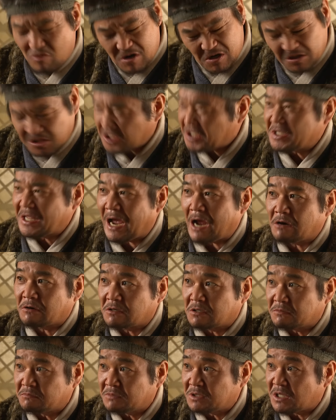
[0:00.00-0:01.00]
훨씬
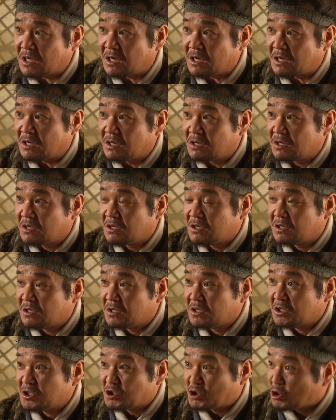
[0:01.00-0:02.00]
나을 겁니다.
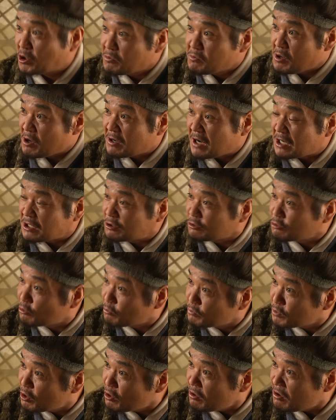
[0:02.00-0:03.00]
전임 현감
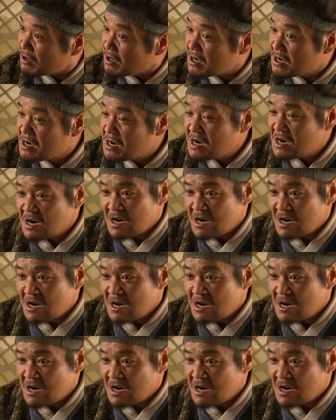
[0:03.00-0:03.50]
그놈요?